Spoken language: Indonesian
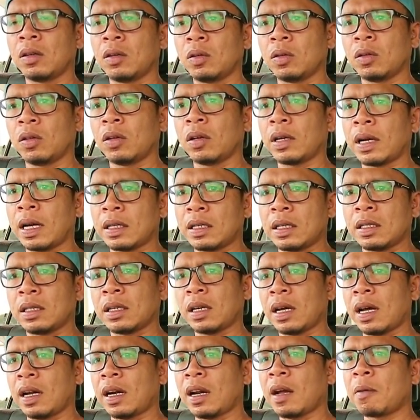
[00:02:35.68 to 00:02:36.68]
untuk gaji
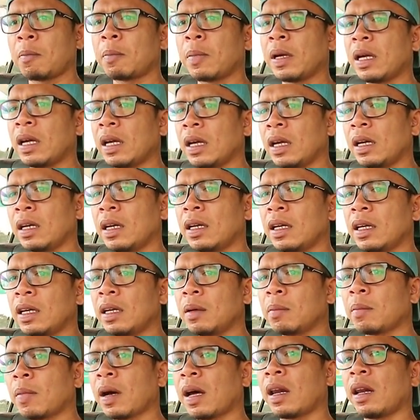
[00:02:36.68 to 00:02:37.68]
sekarang
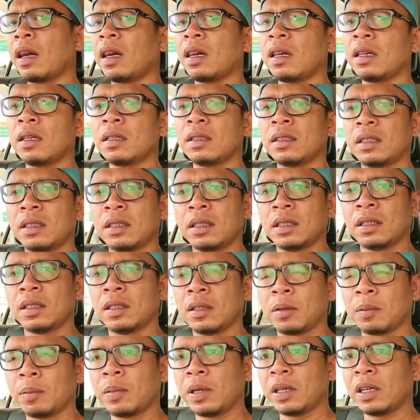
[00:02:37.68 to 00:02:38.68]
minimal
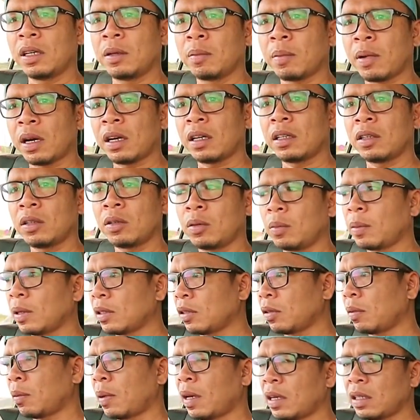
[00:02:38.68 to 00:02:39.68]
minimal itu
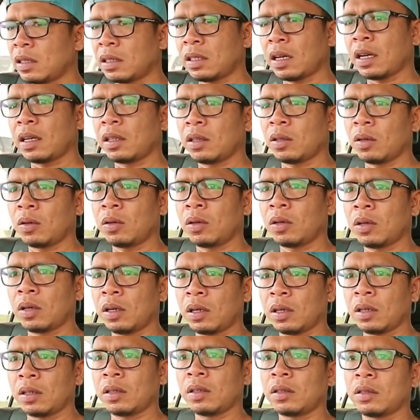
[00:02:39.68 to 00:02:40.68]
masuk Malaysia itu
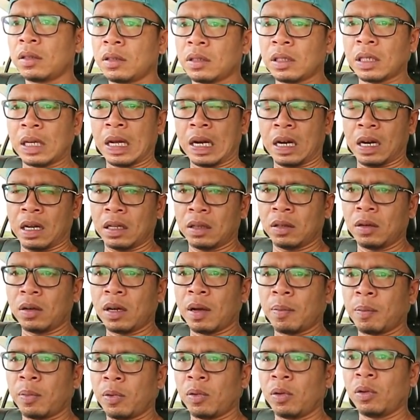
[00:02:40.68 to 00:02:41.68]
sekarang itu
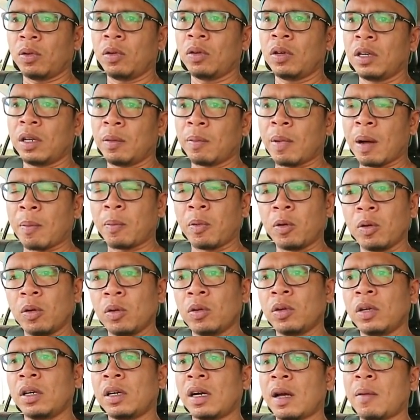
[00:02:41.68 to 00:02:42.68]
60
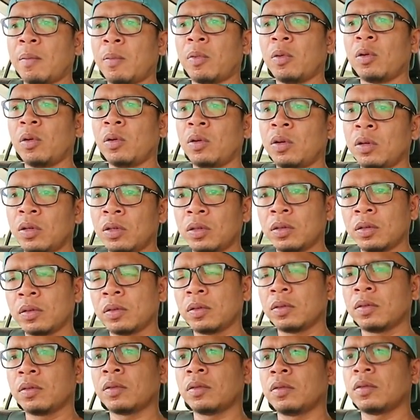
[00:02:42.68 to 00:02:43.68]
50
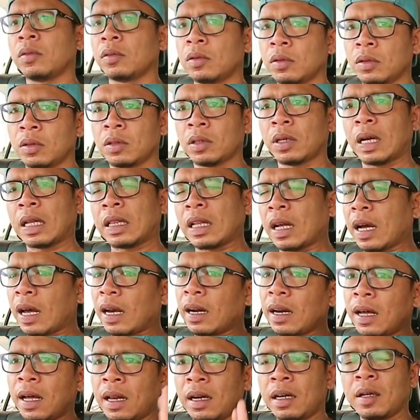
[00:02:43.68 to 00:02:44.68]
60
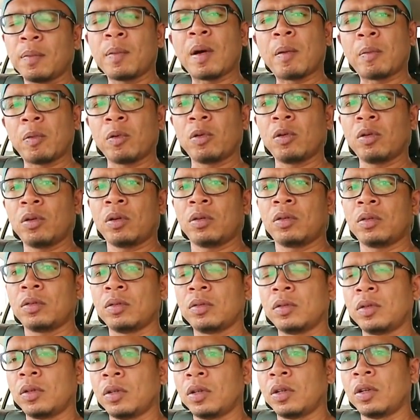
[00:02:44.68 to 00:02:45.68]
katakanlah
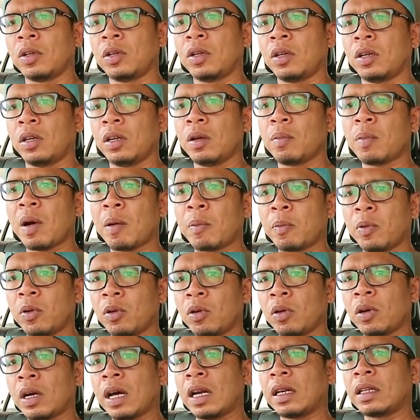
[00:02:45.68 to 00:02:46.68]
50
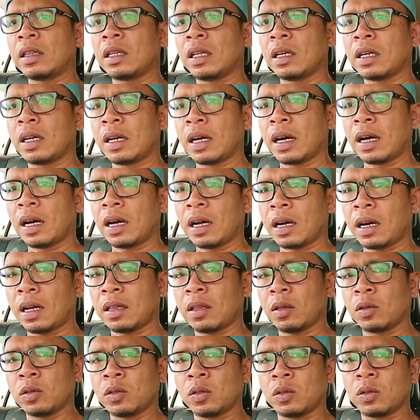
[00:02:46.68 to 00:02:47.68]
50 kali
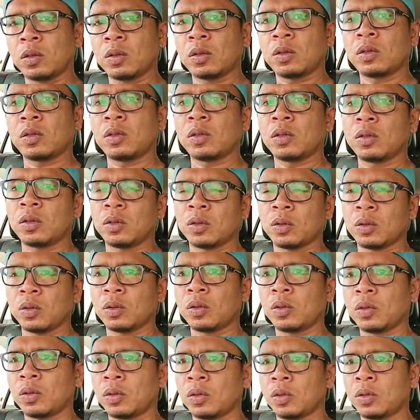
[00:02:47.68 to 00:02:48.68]

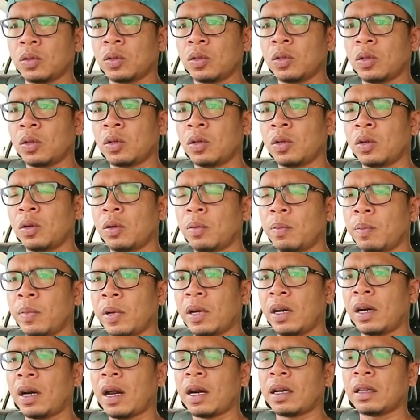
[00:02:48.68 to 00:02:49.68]
300
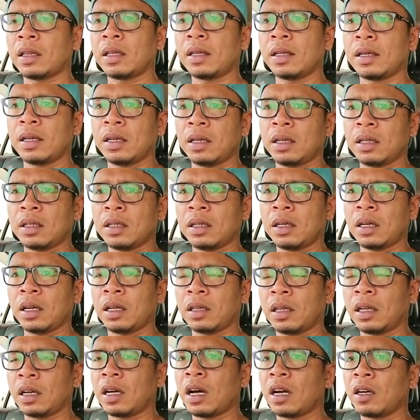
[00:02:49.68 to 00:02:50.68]
berarti
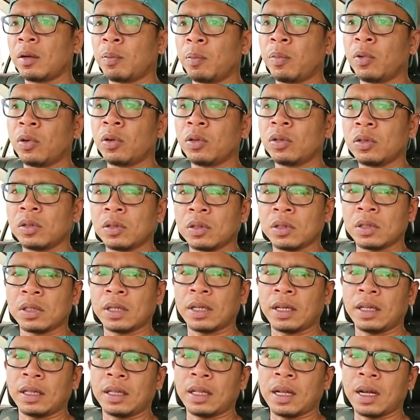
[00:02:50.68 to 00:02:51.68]
eh 3000
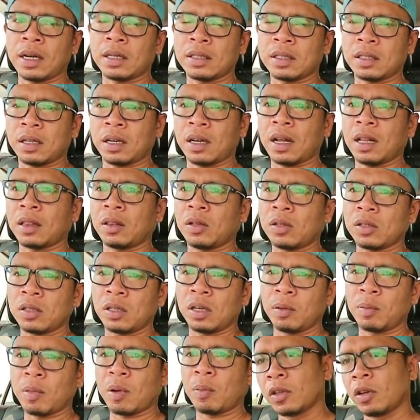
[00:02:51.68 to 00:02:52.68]
sekitar 150 oke
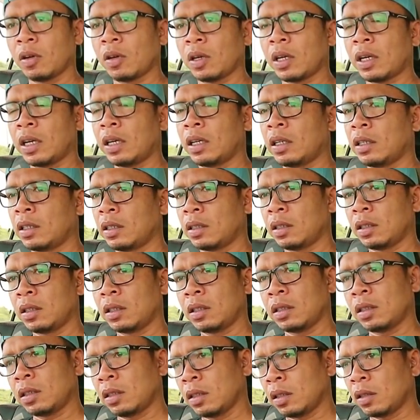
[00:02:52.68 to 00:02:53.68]
okay.
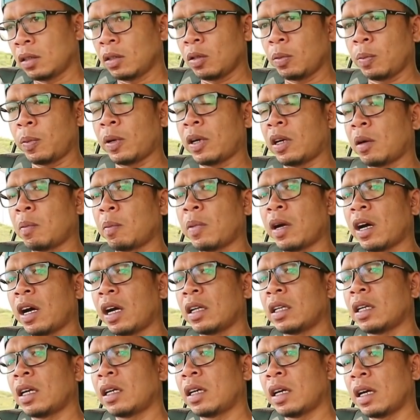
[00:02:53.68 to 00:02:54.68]
itu
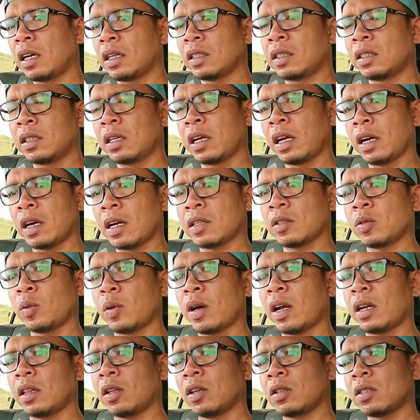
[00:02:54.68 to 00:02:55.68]
perkembangannya dari era
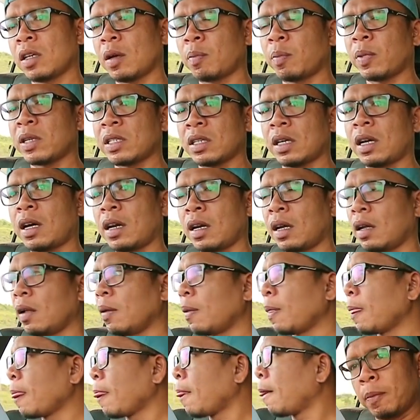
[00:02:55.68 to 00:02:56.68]
Soeharto sampai sekarang
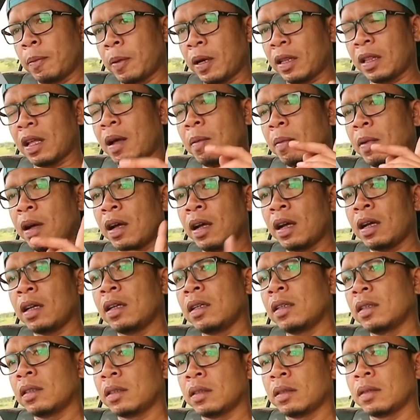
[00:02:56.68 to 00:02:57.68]
pertama
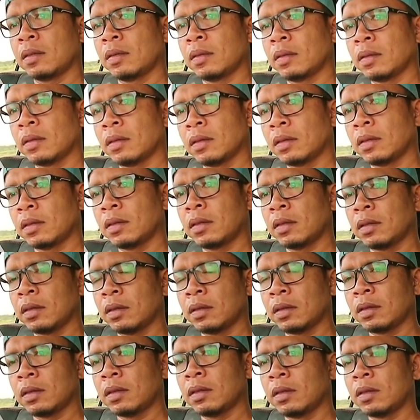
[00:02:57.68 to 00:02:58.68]

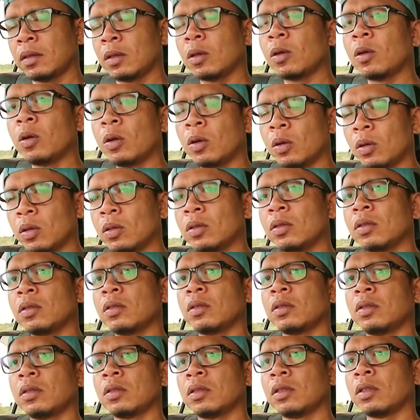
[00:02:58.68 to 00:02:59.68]
dulu
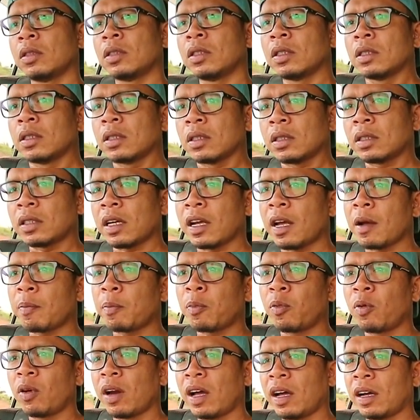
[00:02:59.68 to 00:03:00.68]
saya
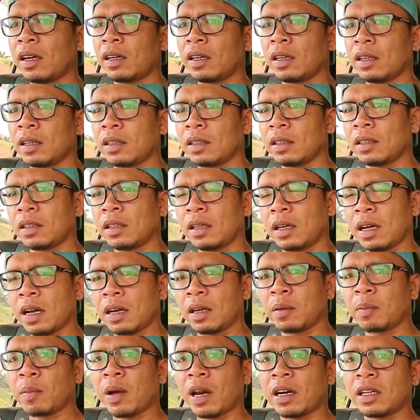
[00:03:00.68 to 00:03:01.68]
pulang
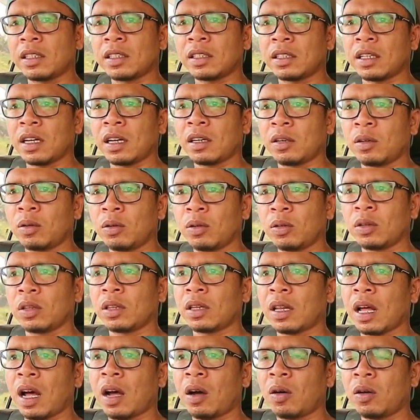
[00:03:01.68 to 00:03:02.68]
dari Malaysia dulu
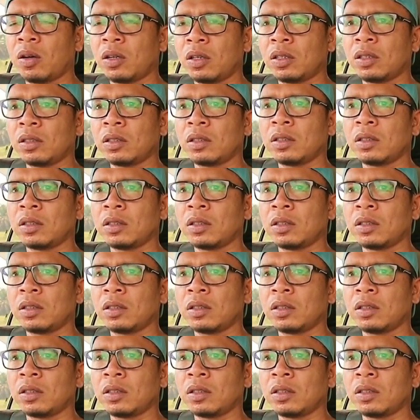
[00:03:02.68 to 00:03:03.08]
tahun